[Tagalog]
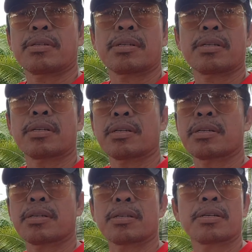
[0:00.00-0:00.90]

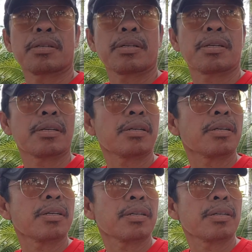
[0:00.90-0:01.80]
uh,
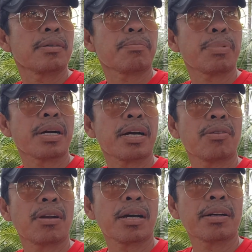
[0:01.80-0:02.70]
pang
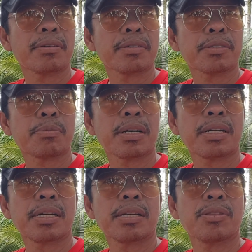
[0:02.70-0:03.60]
ano lang mas
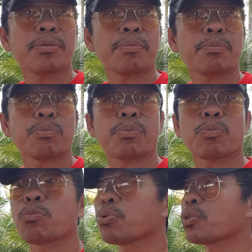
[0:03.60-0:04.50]
maganda nito
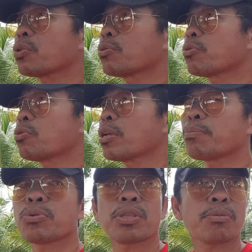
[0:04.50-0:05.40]
kung kulay
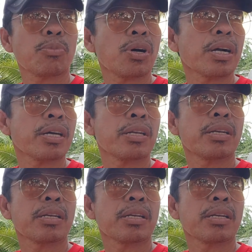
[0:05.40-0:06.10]
puti yung buhangin